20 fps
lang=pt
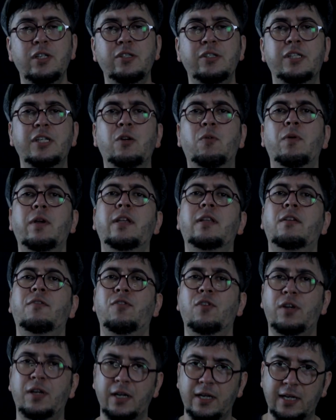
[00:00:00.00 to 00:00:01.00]
anos 50
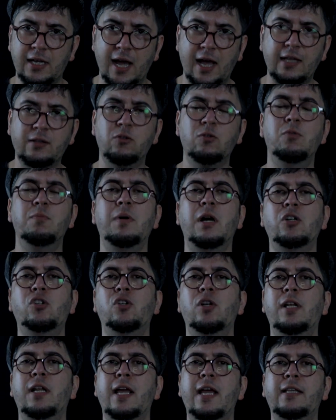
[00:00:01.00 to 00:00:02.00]
foi criado o
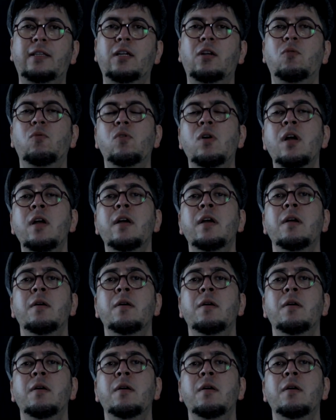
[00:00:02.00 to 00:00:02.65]
baixo elétrico.